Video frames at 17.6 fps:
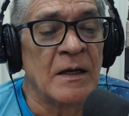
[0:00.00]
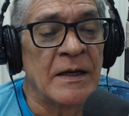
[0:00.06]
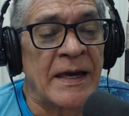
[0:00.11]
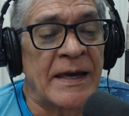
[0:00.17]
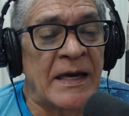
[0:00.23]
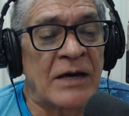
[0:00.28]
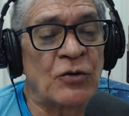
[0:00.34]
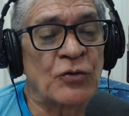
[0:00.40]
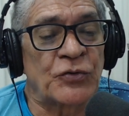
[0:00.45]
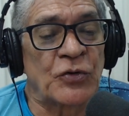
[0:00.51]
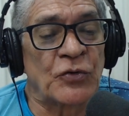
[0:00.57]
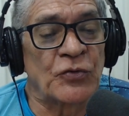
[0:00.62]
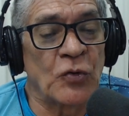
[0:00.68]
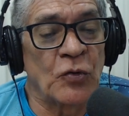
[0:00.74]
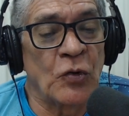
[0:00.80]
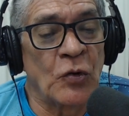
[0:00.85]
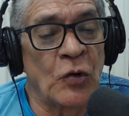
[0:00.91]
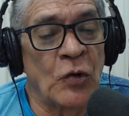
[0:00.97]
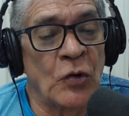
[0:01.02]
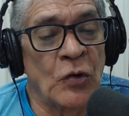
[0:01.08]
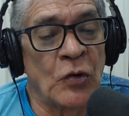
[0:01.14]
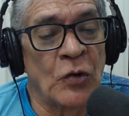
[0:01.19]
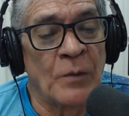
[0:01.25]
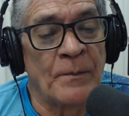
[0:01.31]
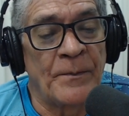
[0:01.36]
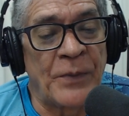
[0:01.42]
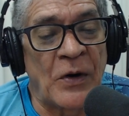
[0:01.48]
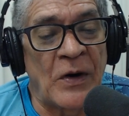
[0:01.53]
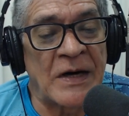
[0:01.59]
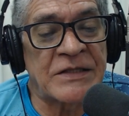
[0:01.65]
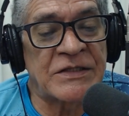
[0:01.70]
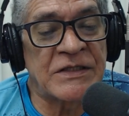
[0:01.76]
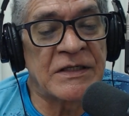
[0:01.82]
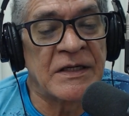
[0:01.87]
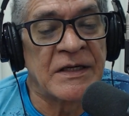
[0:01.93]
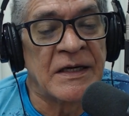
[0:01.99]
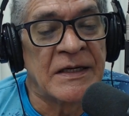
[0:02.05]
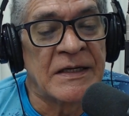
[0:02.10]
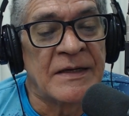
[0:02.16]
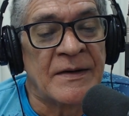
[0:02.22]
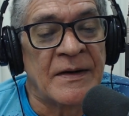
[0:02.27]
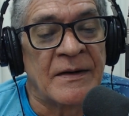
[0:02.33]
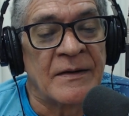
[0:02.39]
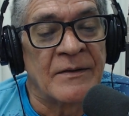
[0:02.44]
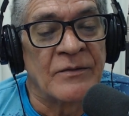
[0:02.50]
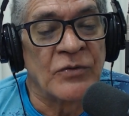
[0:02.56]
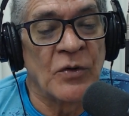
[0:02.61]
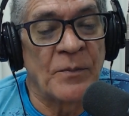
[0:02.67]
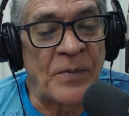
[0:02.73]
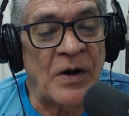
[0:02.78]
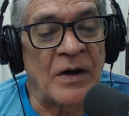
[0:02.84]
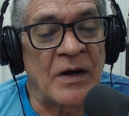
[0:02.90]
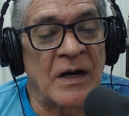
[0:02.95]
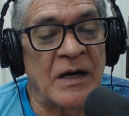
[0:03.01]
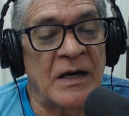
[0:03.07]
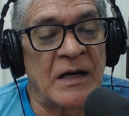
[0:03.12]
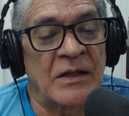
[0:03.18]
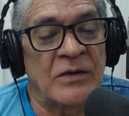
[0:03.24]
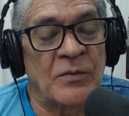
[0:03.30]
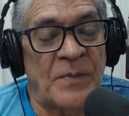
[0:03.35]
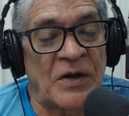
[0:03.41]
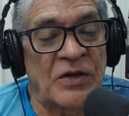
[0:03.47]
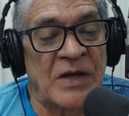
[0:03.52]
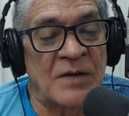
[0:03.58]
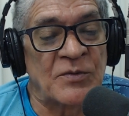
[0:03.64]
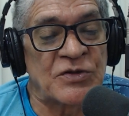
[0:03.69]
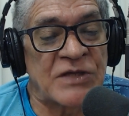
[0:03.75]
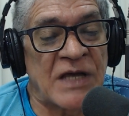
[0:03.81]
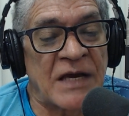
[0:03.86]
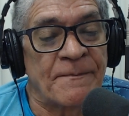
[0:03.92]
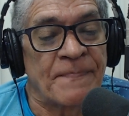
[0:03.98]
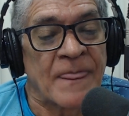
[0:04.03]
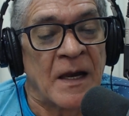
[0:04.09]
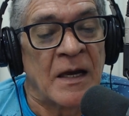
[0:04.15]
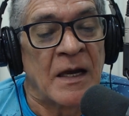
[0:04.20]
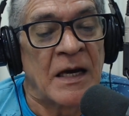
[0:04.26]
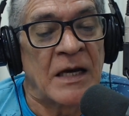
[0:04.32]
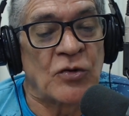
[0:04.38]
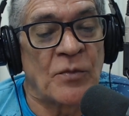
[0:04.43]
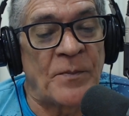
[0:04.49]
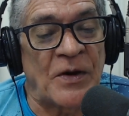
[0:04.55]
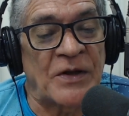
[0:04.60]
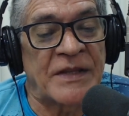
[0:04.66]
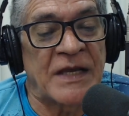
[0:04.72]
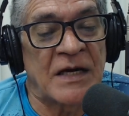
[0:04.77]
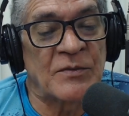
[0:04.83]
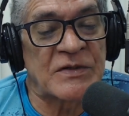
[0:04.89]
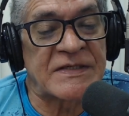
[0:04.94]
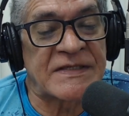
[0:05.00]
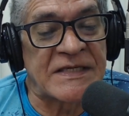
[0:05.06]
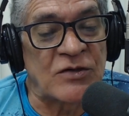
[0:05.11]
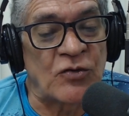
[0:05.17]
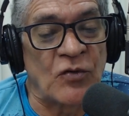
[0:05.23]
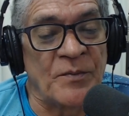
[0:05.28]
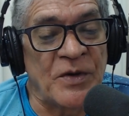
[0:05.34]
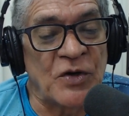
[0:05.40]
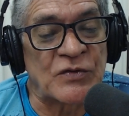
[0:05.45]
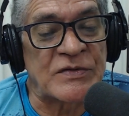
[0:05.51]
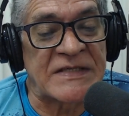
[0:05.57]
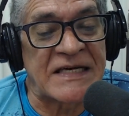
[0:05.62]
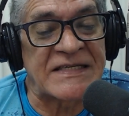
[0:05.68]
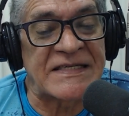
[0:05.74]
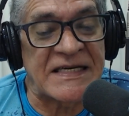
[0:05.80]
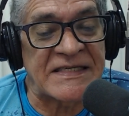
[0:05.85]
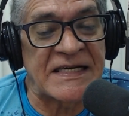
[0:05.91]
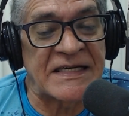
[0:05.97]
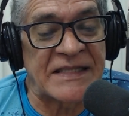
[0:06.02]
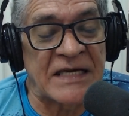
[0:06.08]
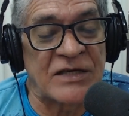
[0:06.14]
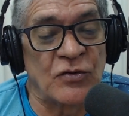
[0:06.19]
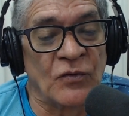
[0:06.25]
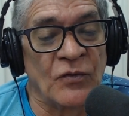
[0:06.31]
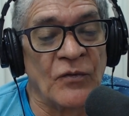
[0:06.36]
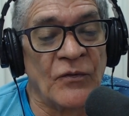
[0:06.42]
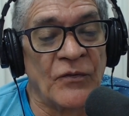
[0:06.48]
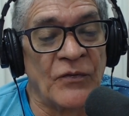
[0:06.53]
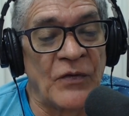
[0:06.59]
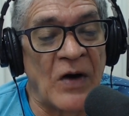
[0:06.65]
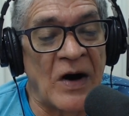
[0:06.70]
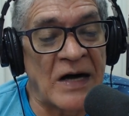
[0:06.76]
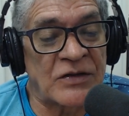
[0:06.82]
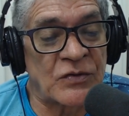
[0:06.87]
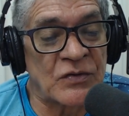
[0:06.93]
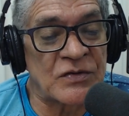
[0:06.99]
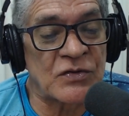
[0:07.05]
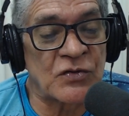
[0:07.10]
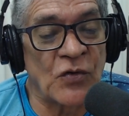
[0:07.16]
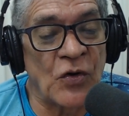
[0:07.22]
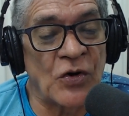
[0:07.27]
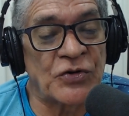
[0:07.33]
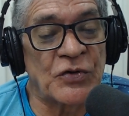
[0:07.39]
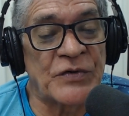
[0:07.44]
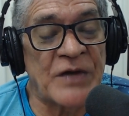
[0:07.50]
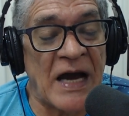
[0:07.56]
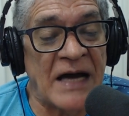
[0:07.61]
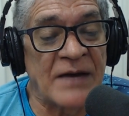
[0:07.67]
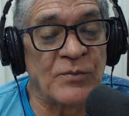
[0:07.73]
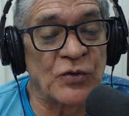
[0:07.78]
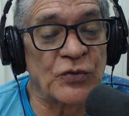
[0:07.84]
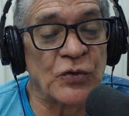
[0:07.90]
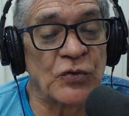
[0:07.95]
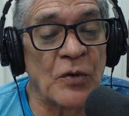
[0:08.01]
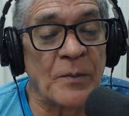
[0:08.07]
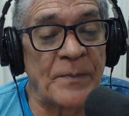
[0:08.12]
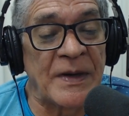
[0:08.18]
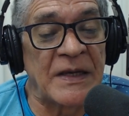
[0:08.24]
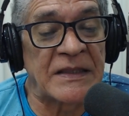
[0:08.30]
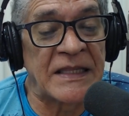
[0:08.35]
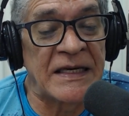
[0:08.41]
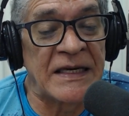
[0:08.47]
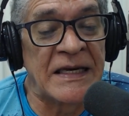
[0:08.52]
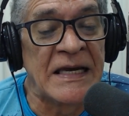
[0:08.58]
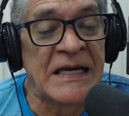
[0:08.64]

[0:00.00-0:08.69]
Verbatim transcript: Elton é do POD. Do Podemos, né? Do, uh, do Podemos, né? É do Podemos, 5.161 votos. Gordo de Raimundo do PT,